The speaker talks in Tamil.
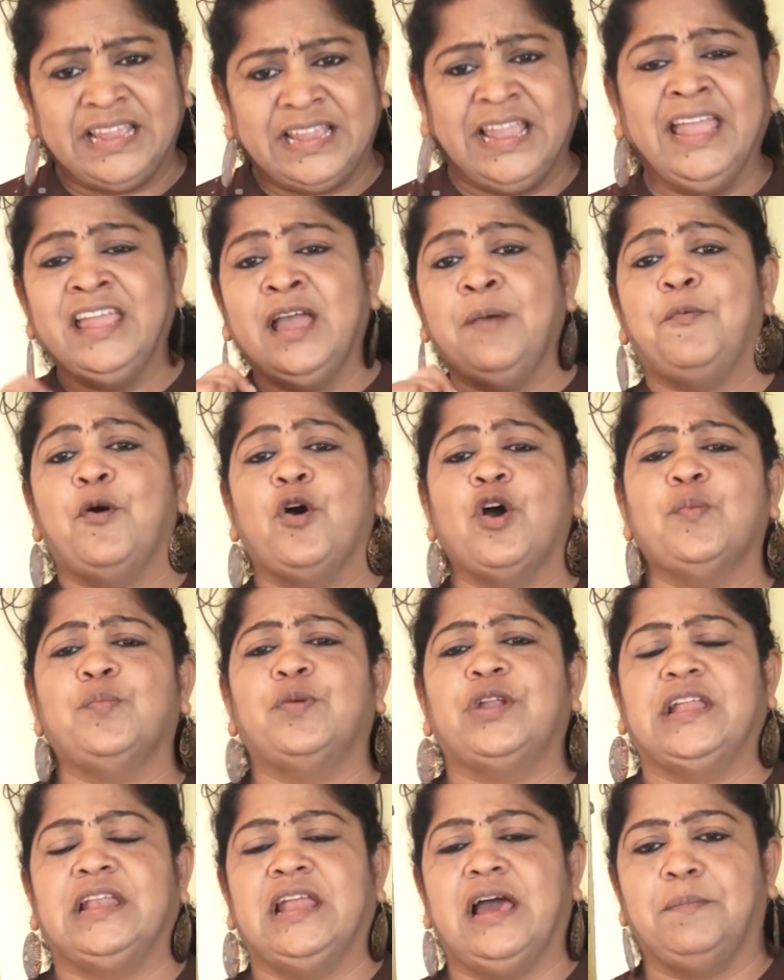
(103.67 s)
ஏயா போக
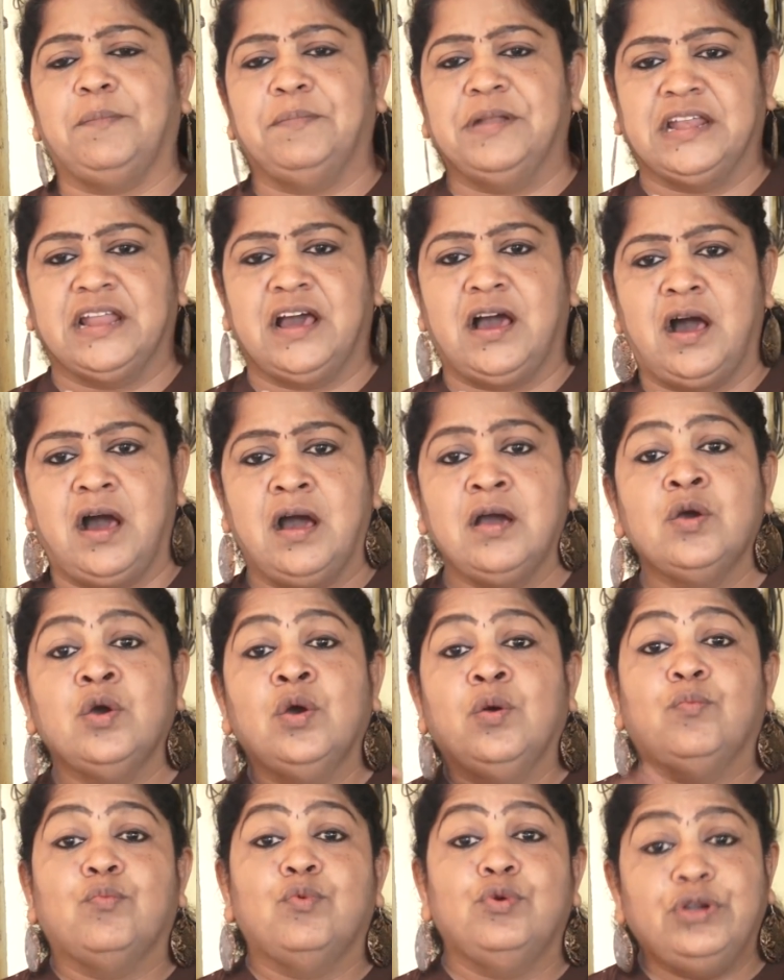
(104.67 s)
முடியல அப்படின்னா
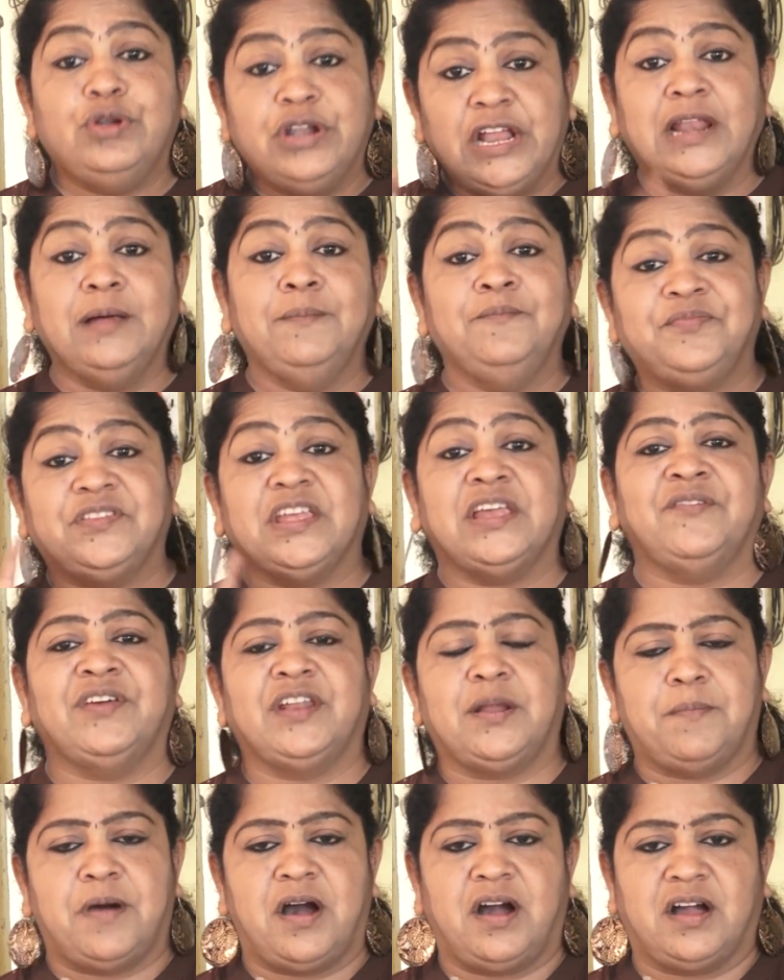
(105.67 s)
முன்னிலும்
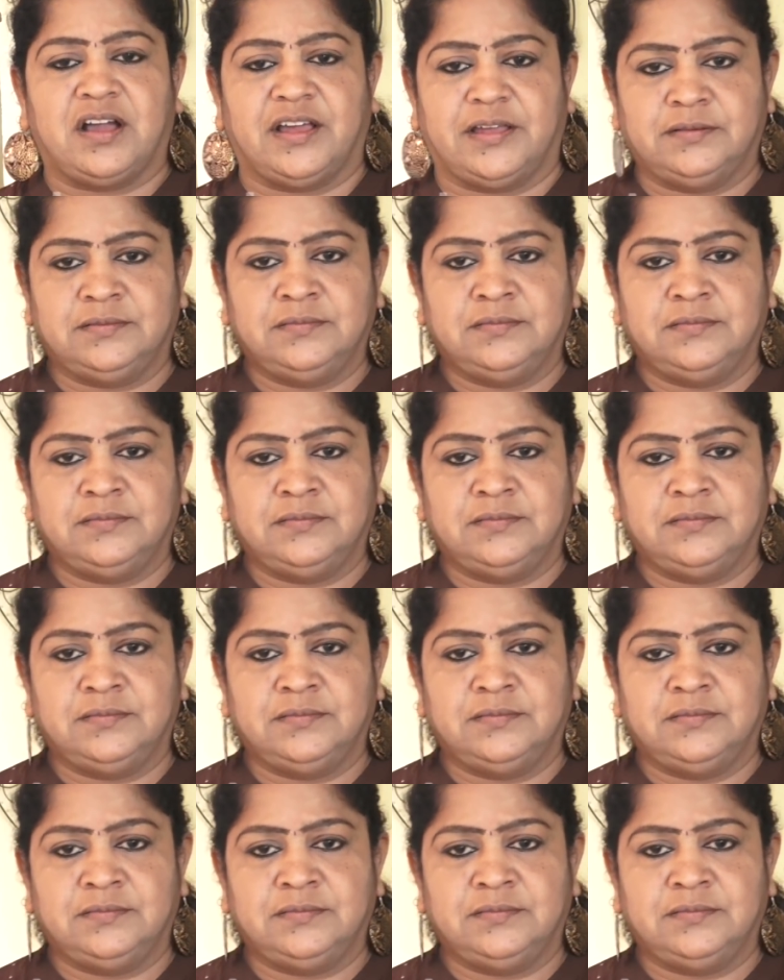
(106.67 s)
தீவிரமாக